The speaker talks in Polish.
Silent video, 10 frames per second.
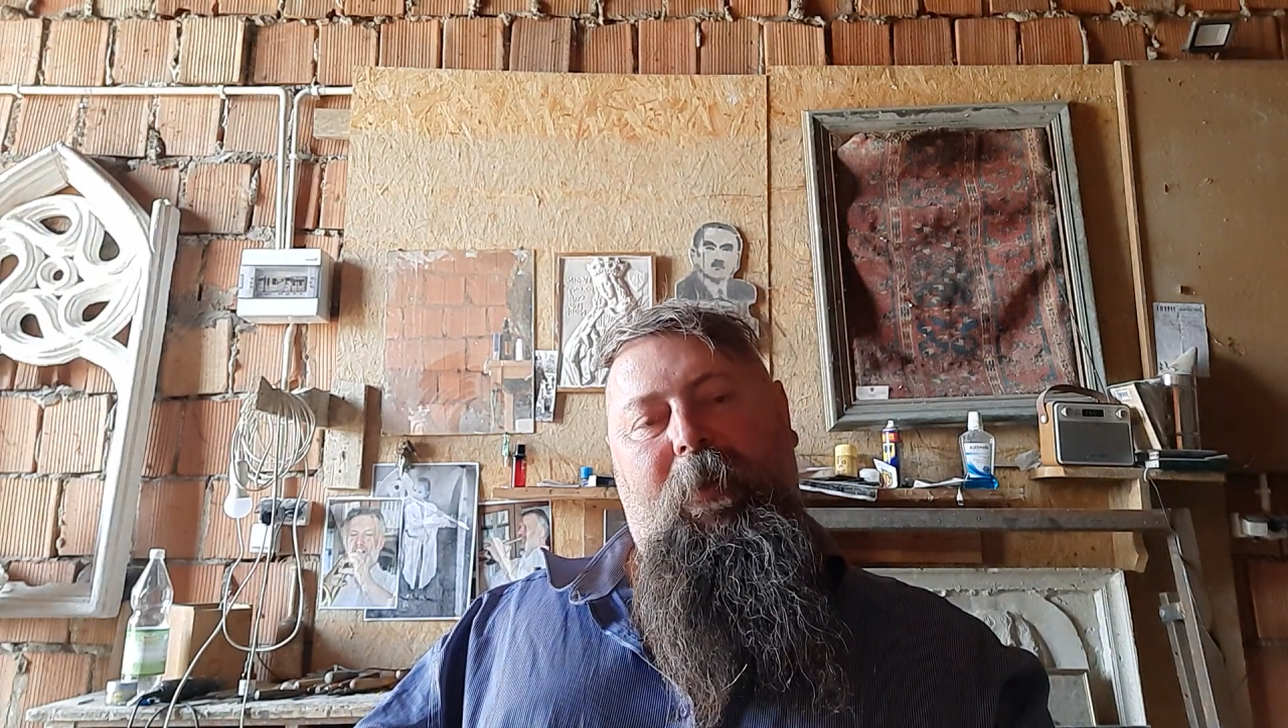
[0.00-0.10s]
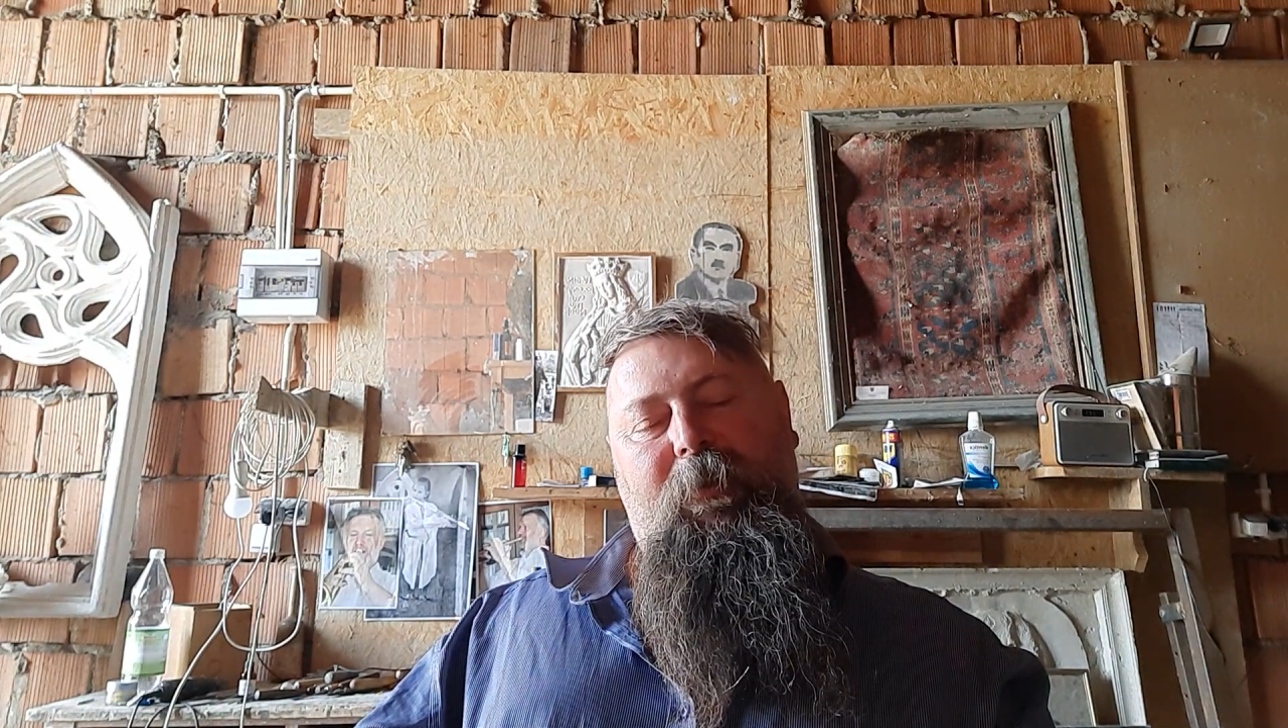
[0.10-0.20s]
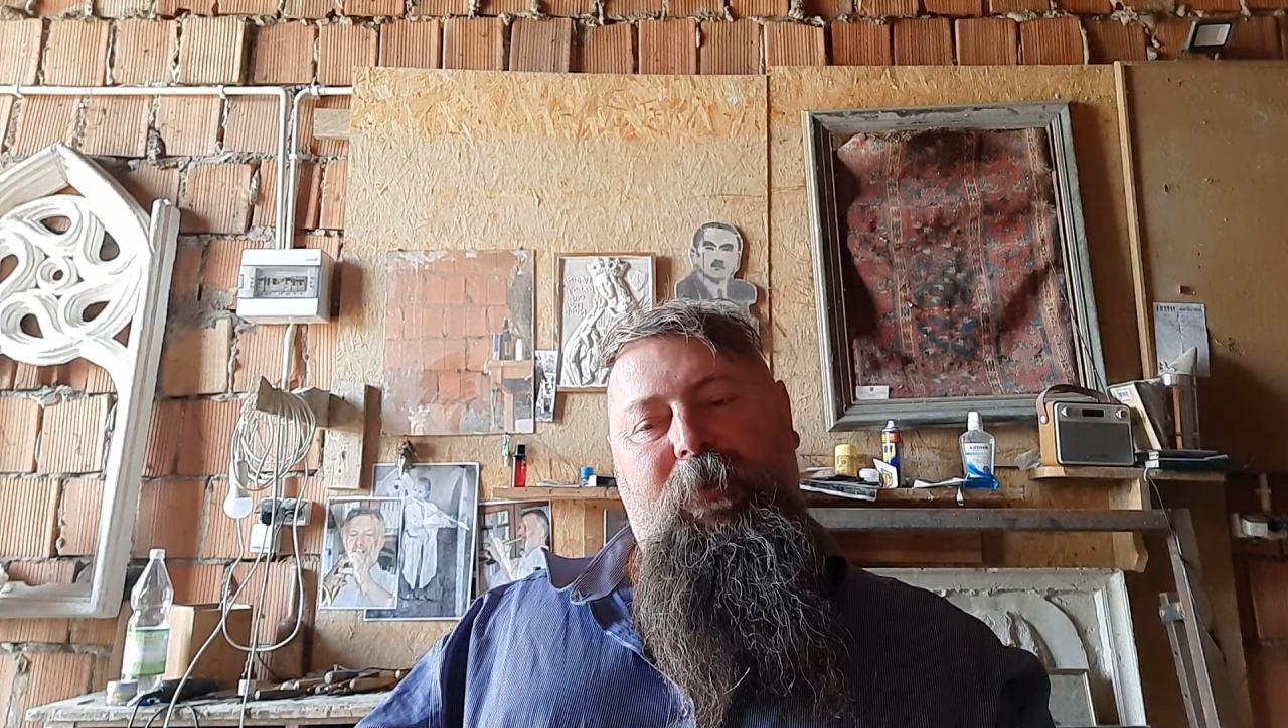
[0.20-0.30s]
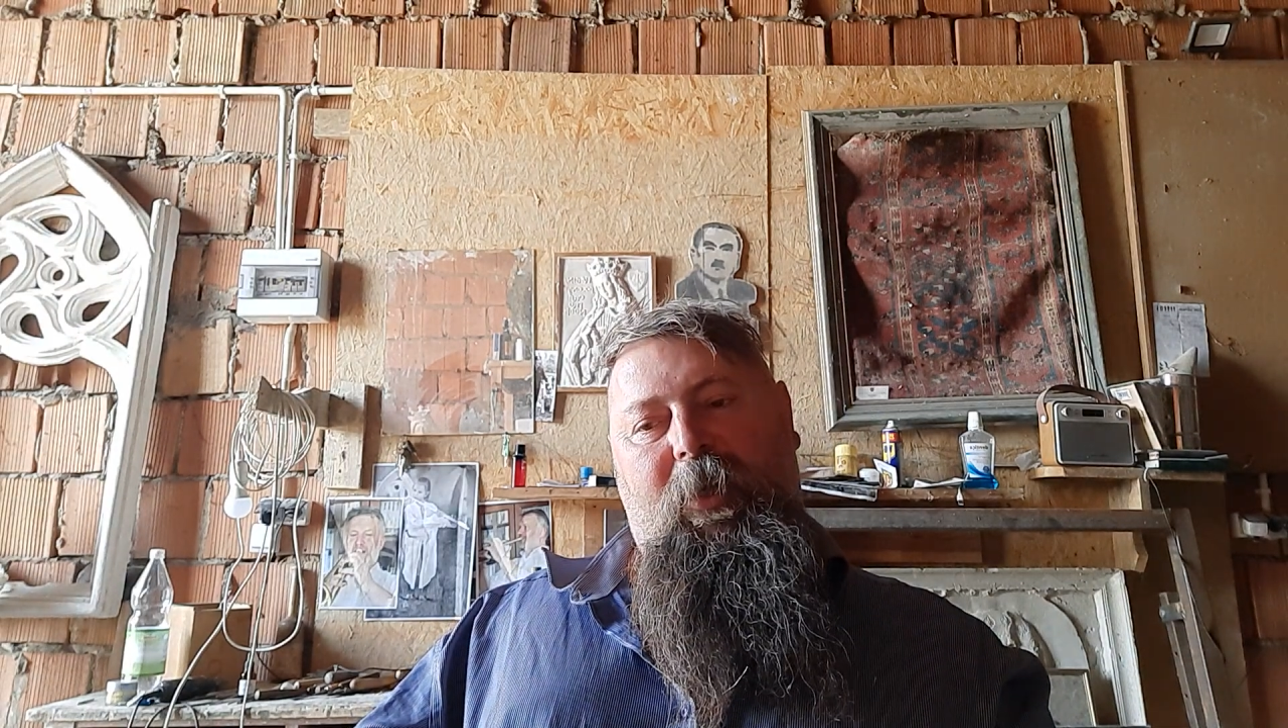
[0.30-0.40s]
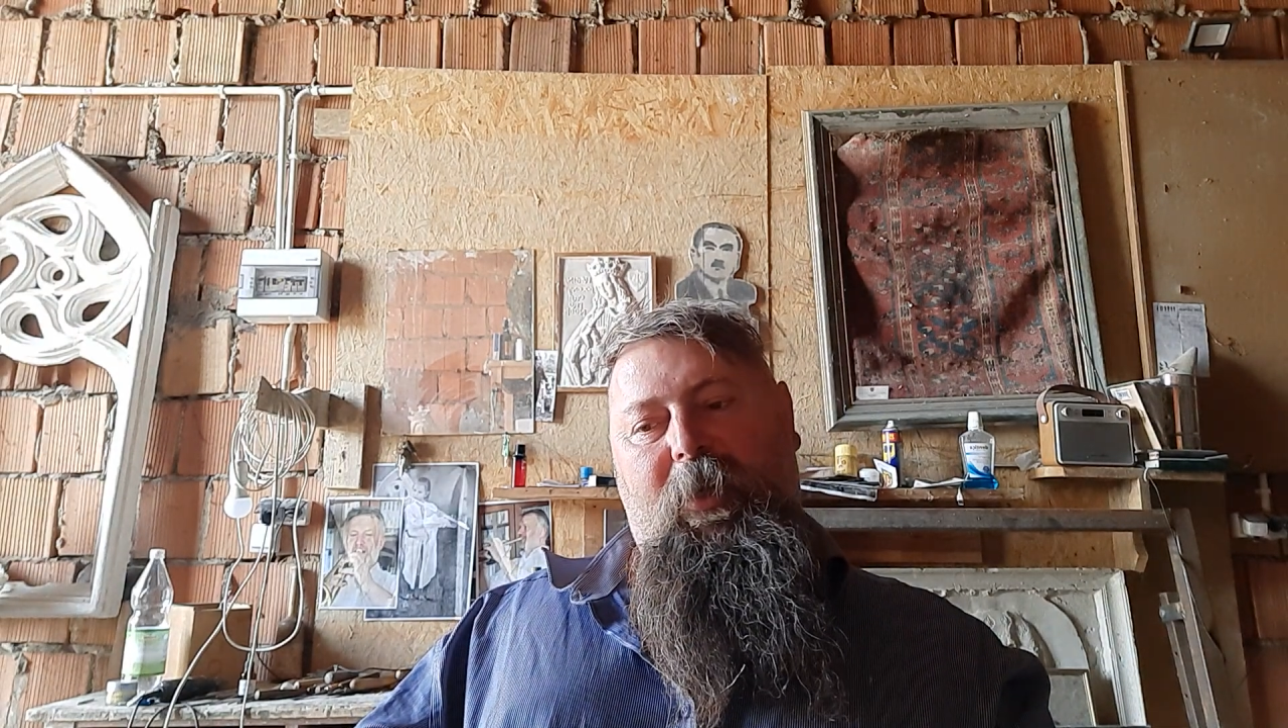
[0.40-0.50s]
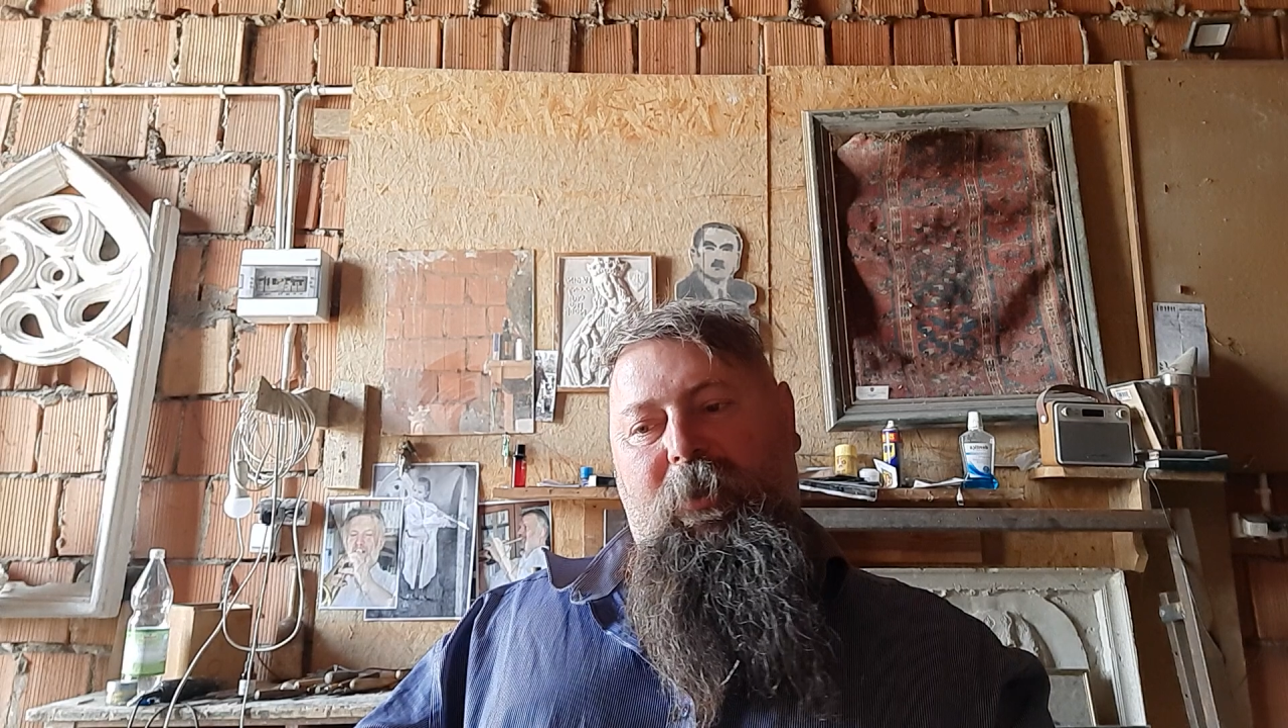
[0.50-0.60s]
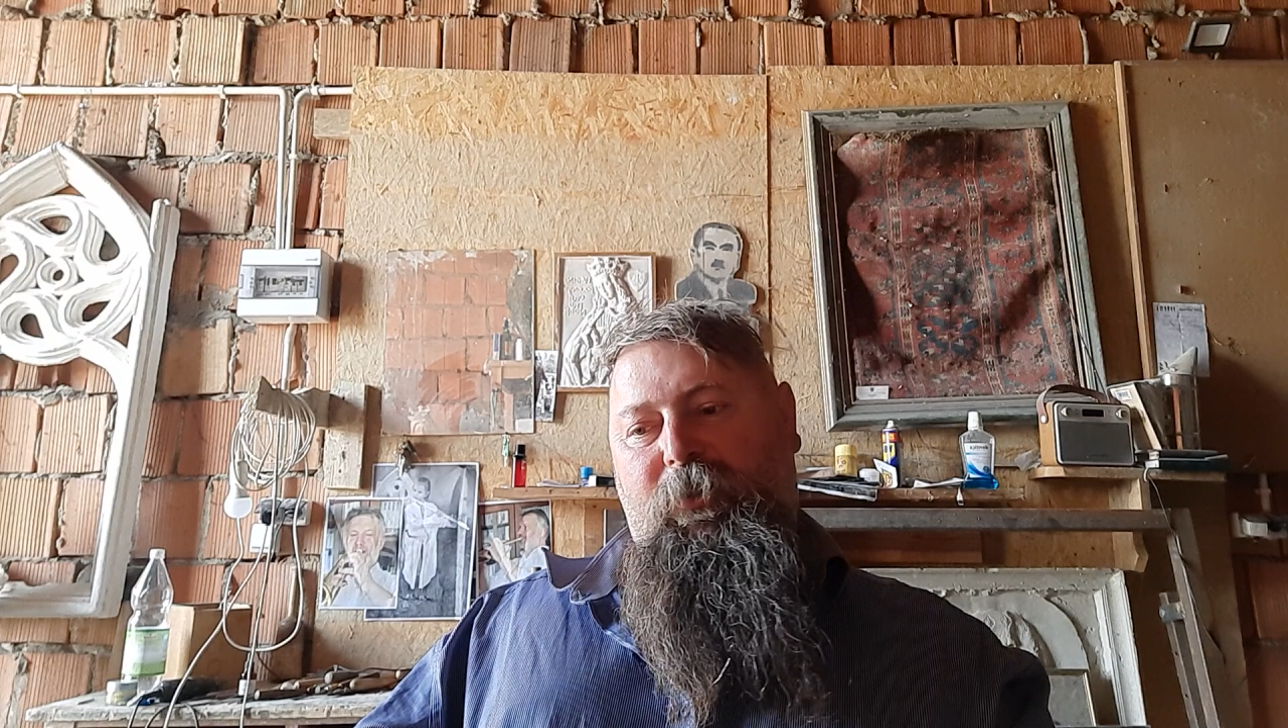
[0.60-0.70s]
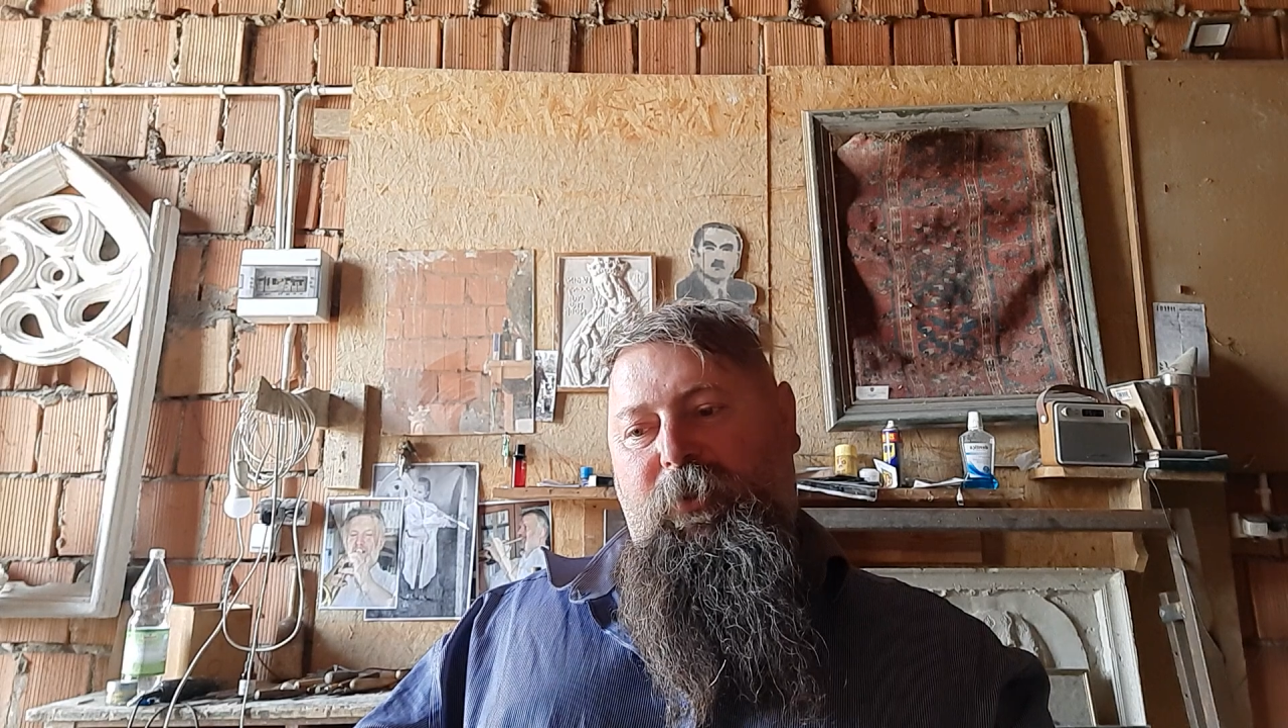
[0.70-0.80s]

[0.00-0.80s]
że